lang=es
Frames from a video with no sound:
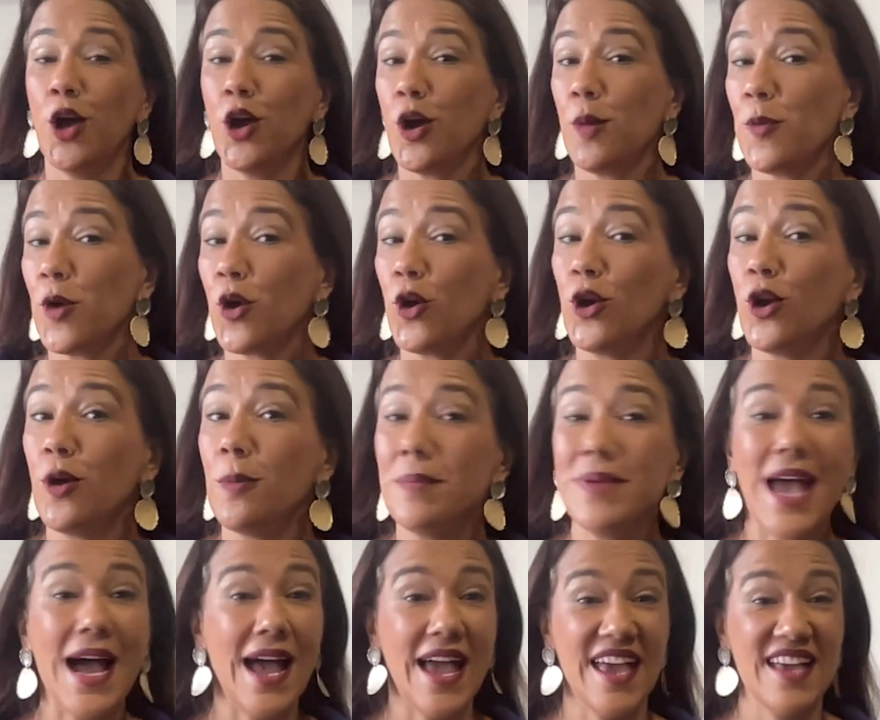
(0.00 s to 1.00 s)
Como
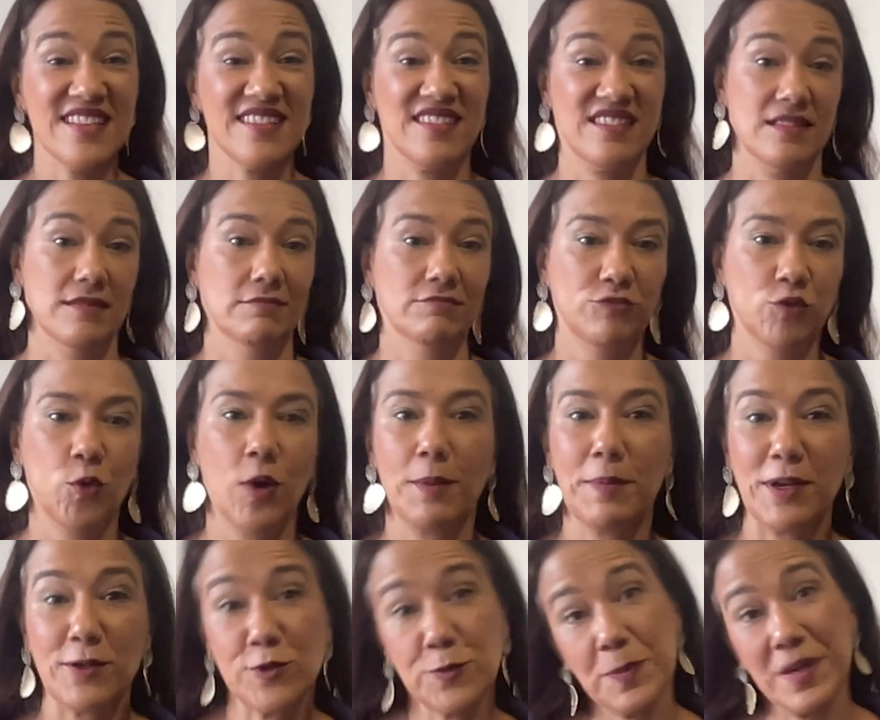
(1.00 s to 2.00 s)
Colombia es, o al
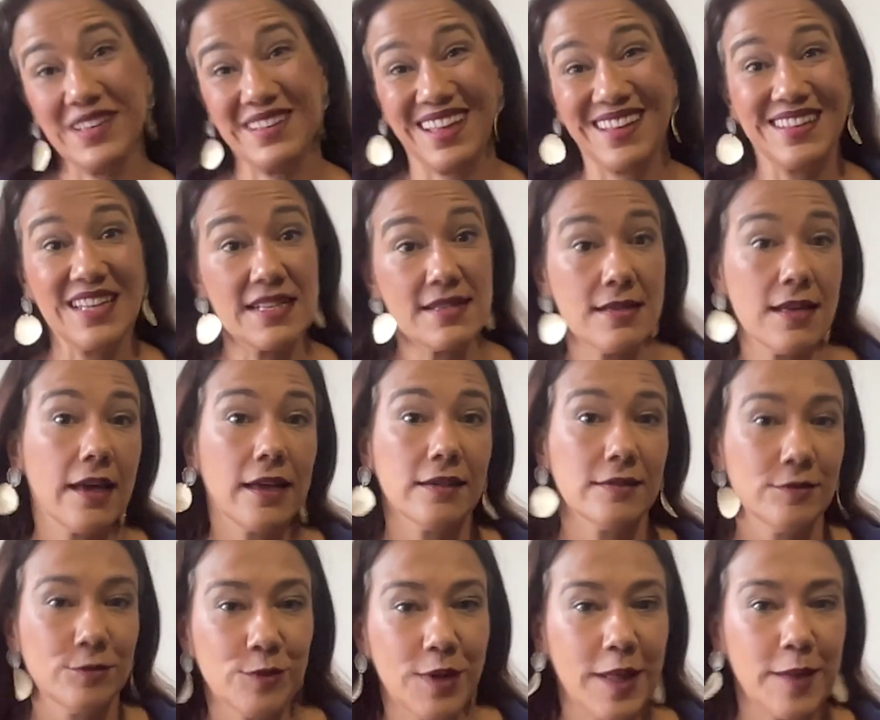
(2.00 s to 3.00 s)
menos pretende
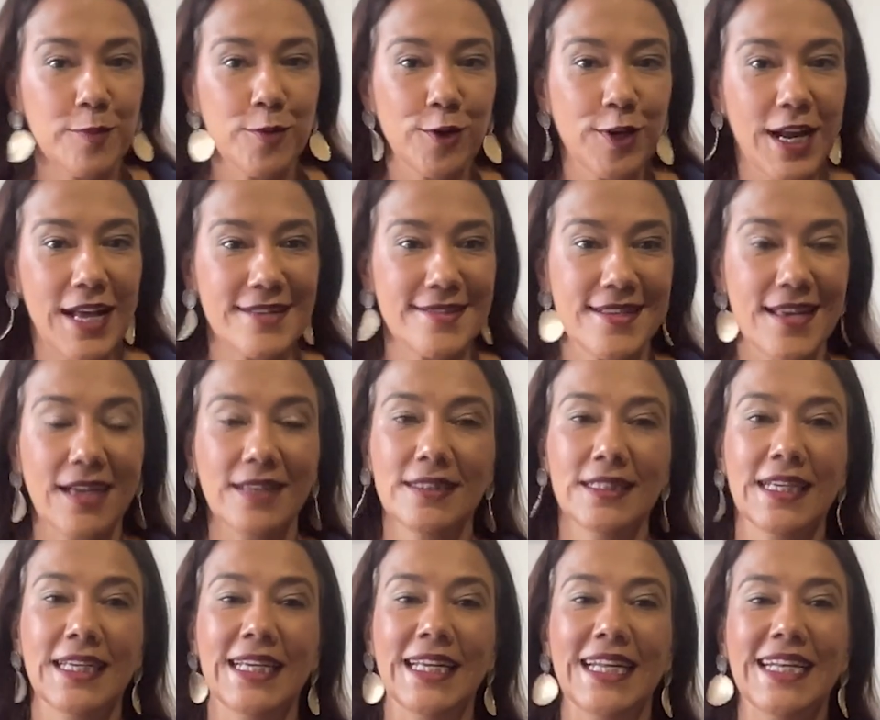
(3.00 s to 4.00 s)
ser, una democracia,
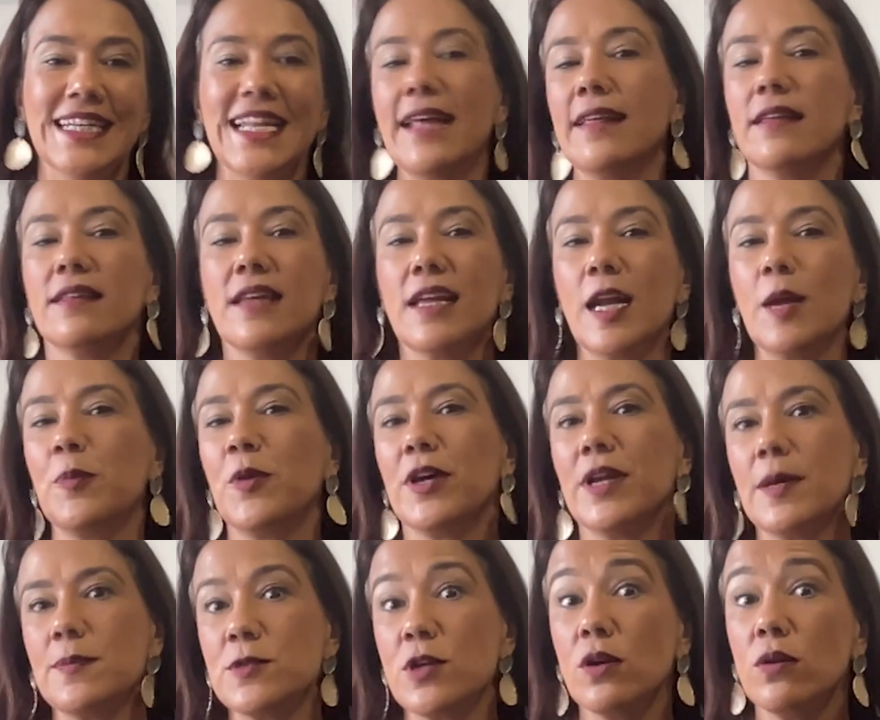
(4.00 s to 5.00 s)
nadie tiene el
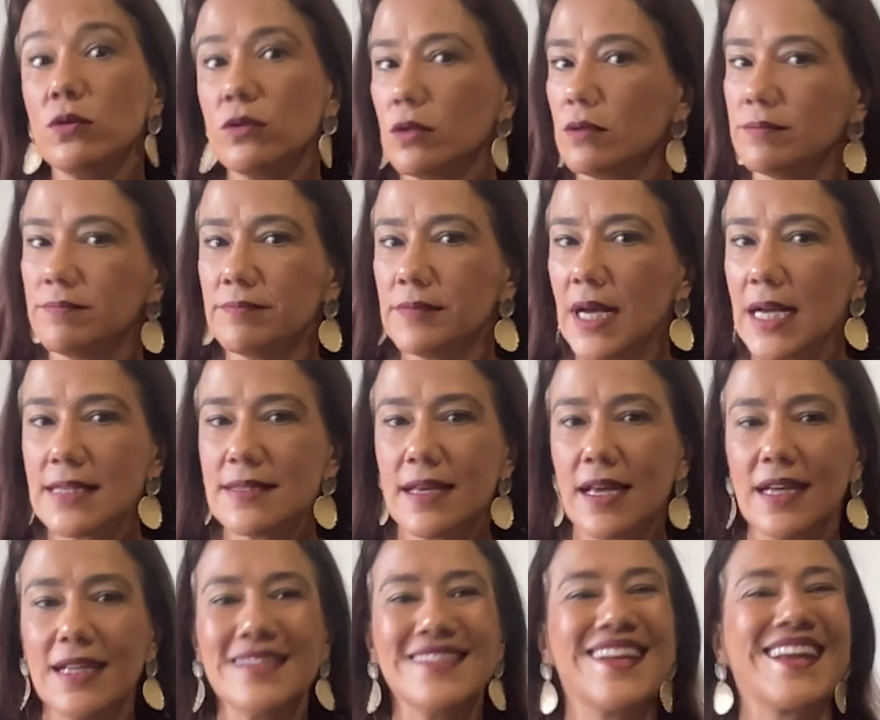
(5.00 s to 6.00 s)
poder absoluto. Así
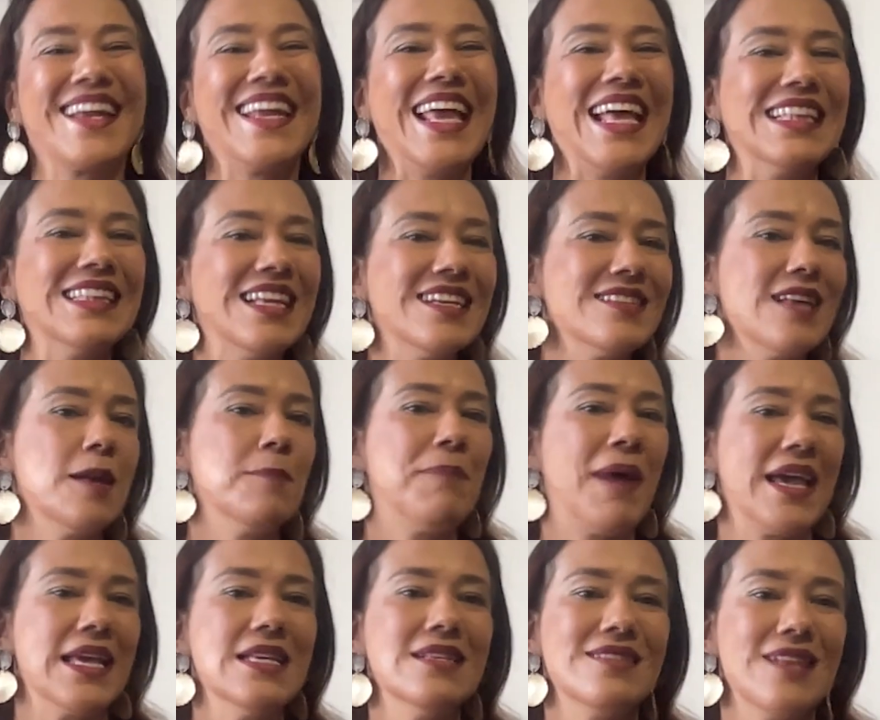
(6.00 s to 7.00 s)
que las riendas del
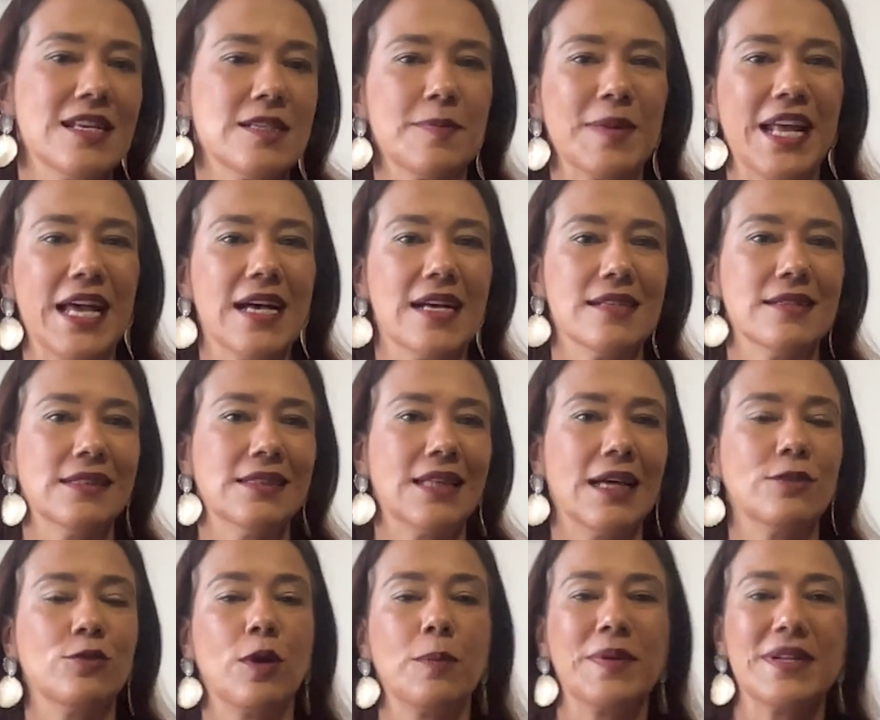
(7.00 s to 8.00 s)
país las manejan
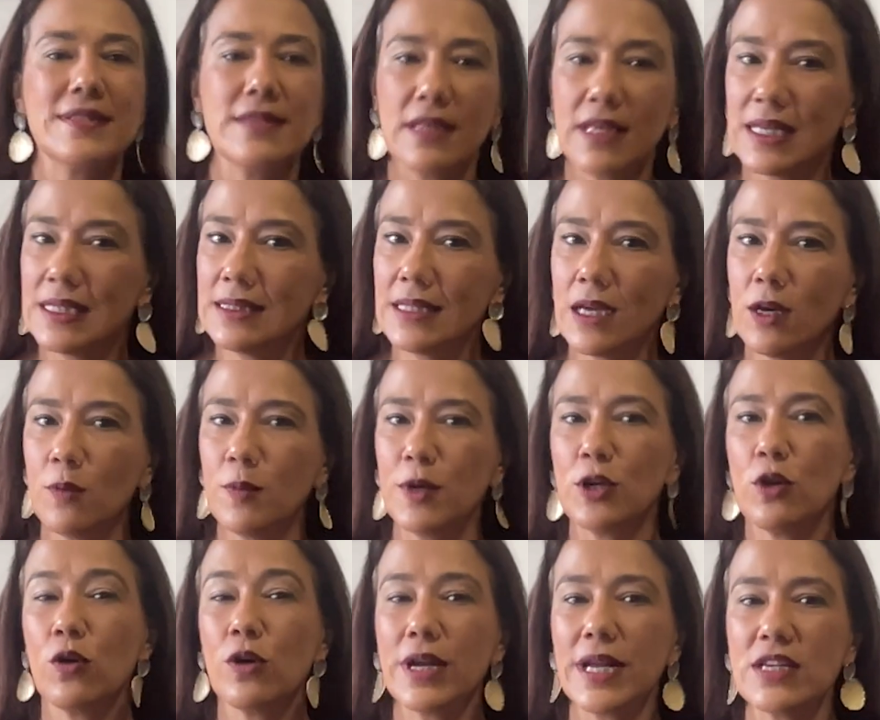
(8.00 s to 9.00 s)
tanto el presidente como el
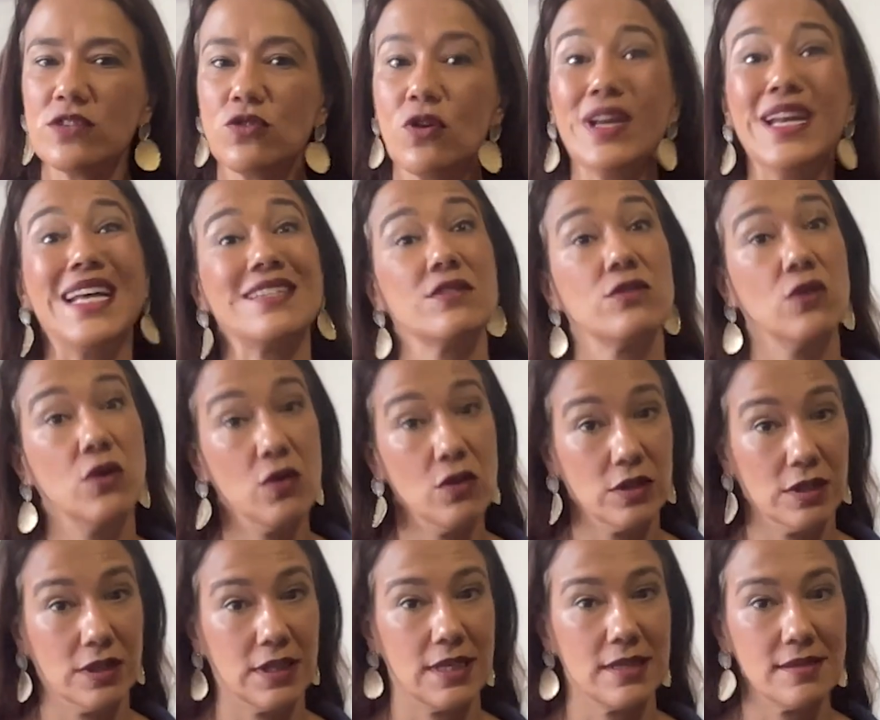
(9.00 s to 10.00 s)
Congreso y las
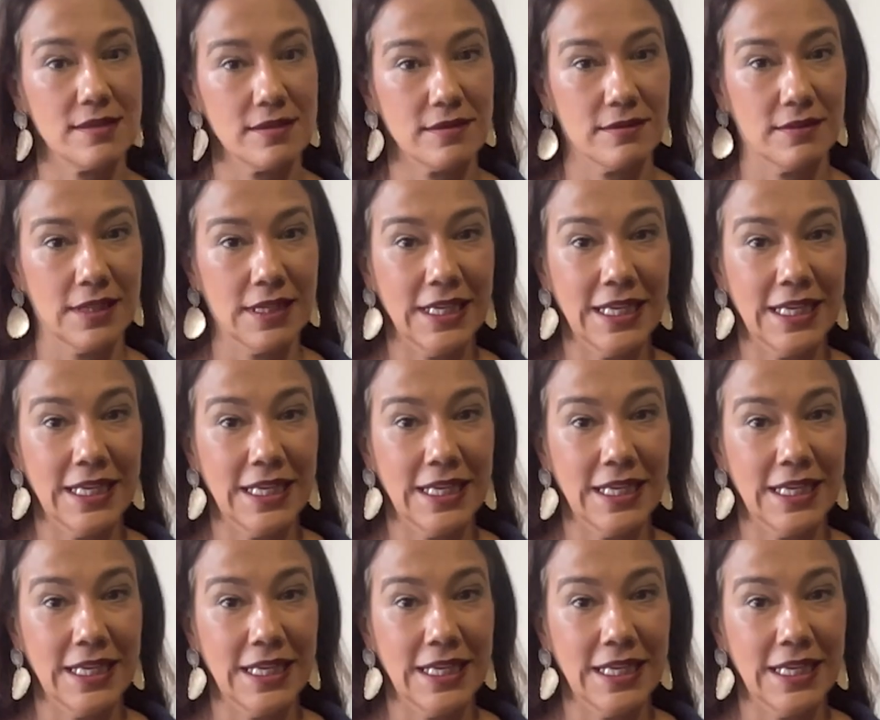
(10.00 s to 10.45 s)
Cortes.